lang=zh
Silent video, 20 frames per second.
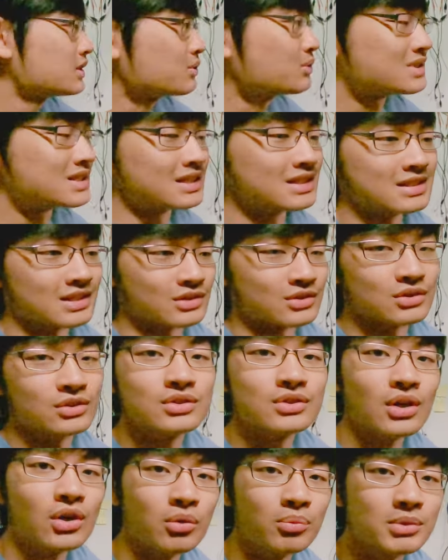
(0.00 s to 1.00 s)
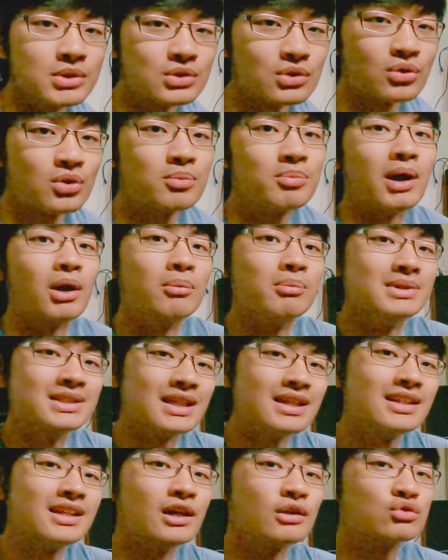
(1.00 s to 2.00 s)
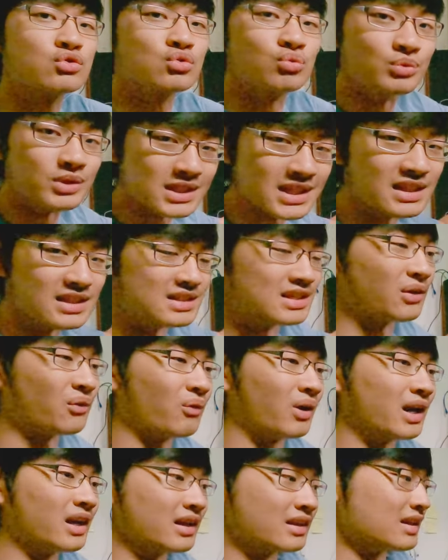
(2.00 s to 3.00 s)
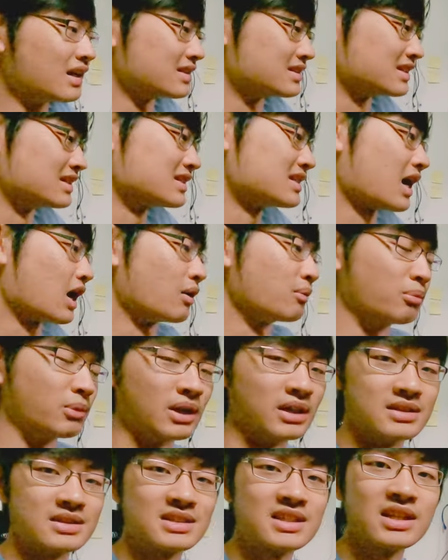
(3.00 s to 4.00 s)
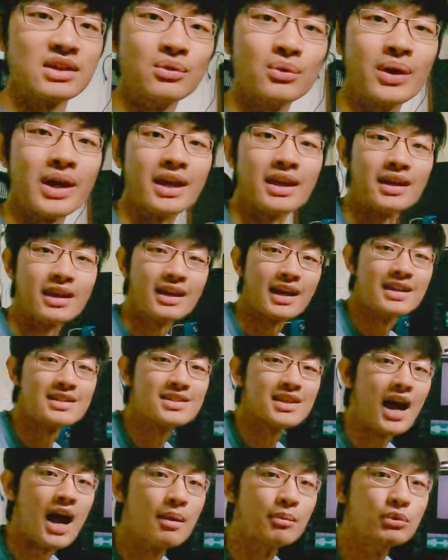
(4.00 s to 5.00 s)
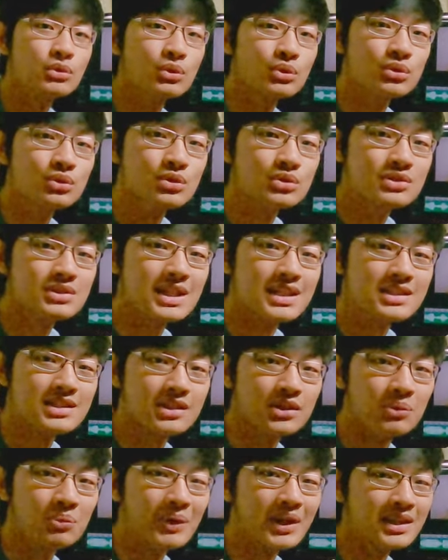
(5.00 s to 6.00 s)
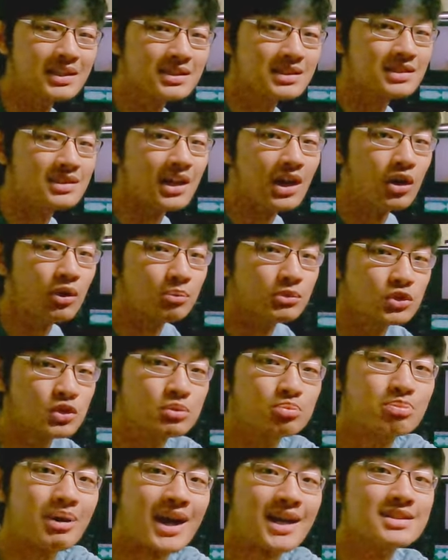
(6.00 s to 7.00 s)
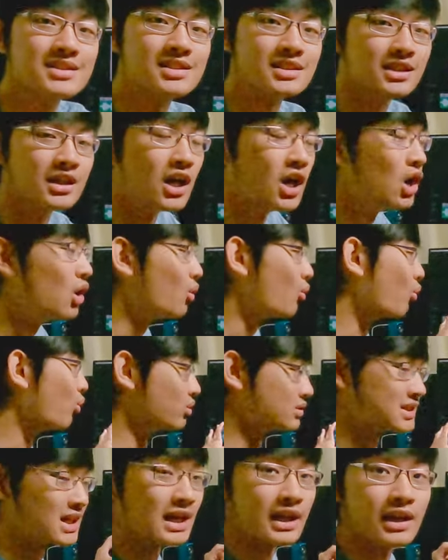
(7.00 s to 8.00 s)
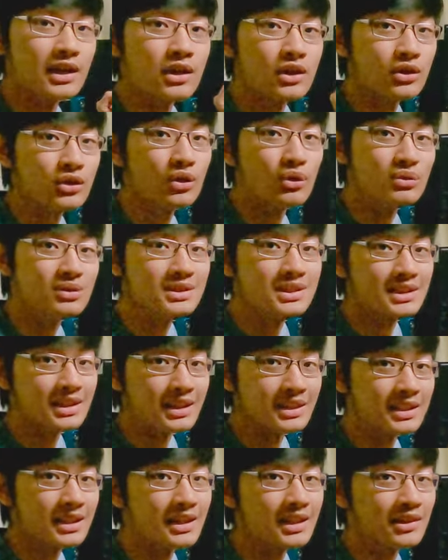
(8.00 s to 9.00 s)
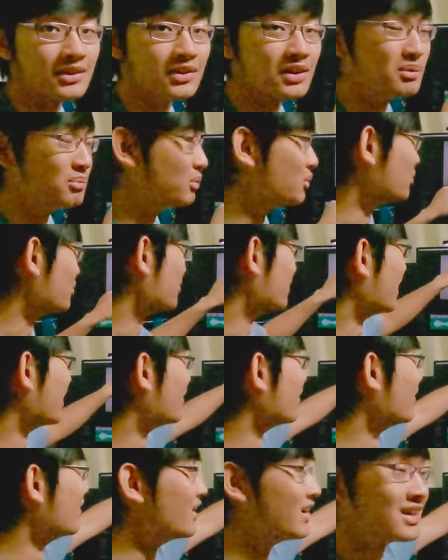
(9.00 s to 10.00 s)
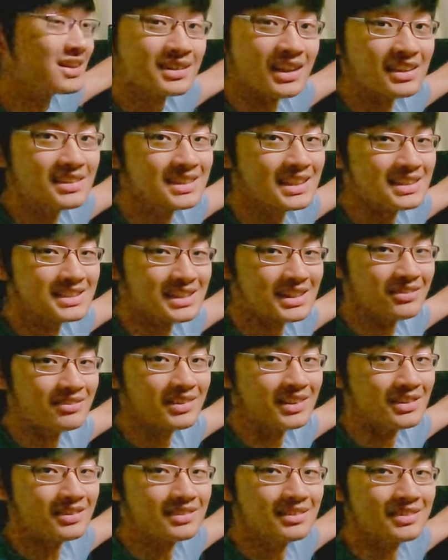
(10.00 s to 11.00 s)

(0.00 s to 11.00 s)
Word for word: 经过几个小时之后，我们终于把我们第一条主线剪完了。那接下来我们的镜位应该差不多就是在这个位置，然后我们就是拍摄我在用这个电脑荧幕，然后但在上面，